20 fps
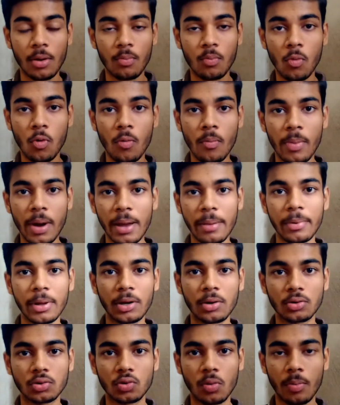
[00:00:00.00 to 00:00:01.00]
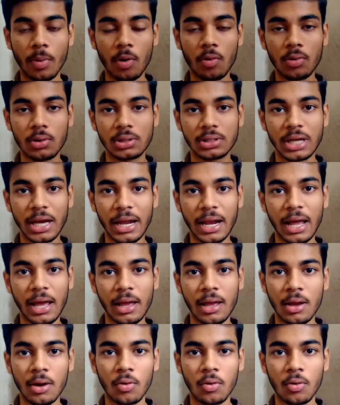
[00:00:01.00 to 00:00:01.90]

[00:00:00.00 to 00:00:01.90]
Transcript: मुंबई में दोस्तों बहुत ज़्यादा